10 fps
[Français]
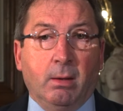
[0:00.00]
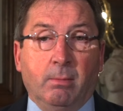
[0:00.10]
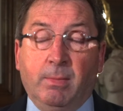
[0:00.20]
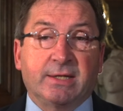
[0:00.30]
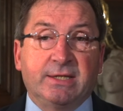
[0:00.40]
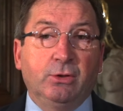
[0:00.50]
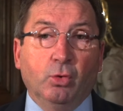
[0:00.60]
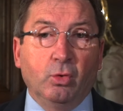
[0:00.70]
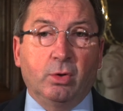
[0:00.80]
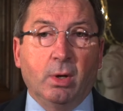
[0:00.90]
Merci
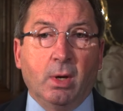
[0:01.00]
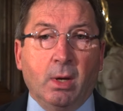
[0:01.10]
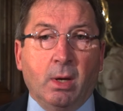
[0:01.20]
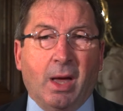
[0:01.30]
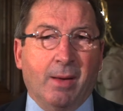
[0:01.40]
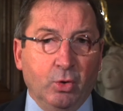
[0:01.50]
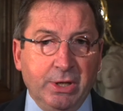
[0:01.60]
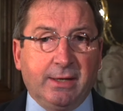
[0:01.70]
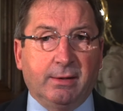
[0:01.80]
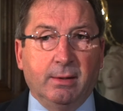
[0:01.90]
donc à
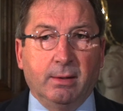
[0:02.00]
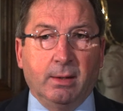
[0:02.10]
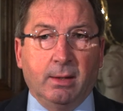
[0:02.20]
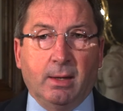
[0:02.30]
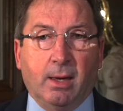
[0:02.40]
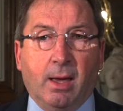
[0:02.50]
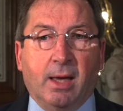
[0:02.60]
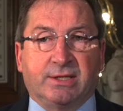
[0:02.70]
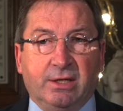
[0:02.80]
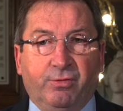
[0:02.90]
Monique,
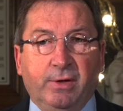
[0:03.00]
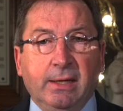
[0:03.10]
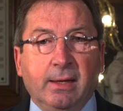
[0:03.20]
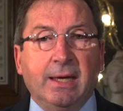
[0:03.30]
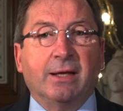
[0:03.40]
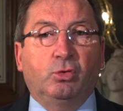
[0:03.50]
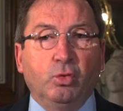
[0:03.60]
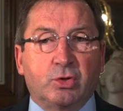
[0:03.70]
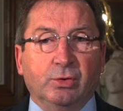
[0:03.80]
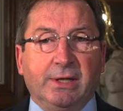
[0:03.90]
à Sylvie et à
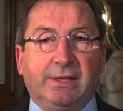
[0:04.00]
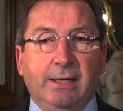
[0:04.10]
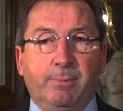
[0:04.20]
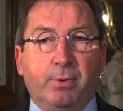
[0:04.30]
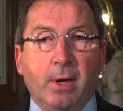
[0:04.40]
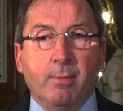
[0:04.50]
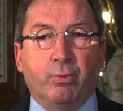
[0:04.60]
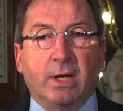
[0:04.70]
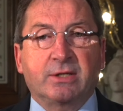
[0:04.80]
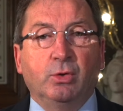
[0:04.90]
toute son équipe
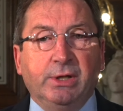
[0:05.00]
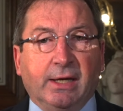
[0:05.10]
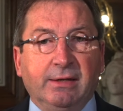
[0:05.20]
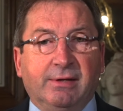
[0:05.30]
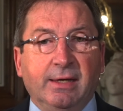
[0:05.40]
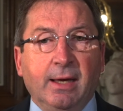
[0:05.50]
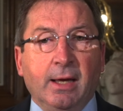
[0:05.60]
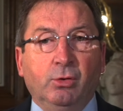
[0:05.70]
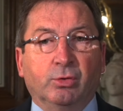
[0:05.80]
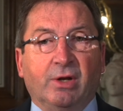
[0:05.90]
pour la solidarité
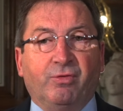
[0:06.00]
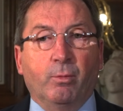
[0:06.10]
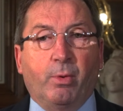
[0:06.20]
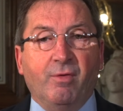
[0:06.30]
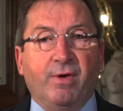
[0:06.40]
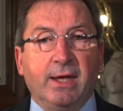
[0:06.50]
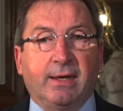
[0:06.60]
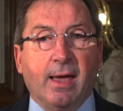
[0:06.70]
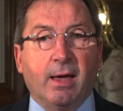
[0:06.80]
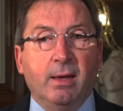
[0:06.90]
dont elles font preuve à
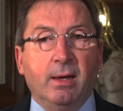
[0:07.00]
l'égard